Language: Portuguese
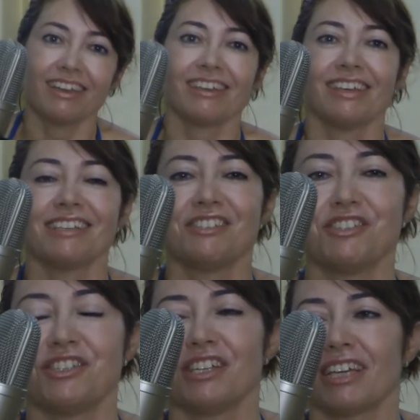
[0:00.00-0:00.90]
que
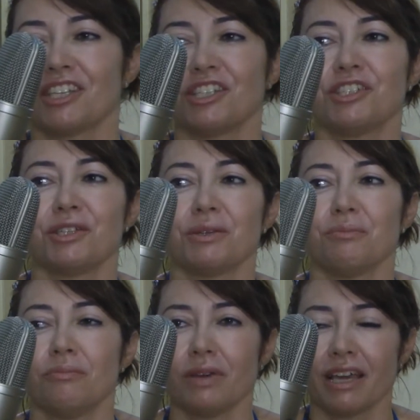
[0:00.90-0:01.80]
existe, que a gente
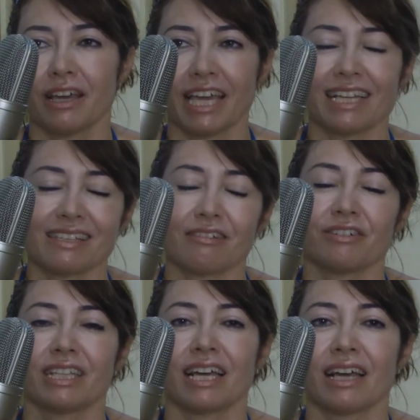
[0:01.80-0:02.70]

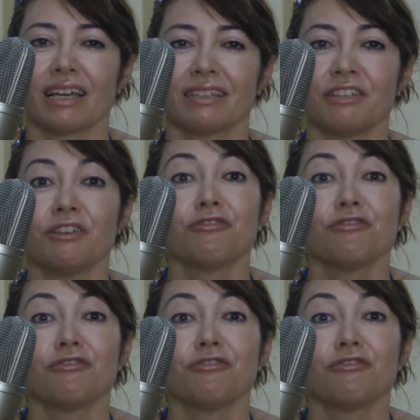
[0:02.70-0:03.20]
realizava na TV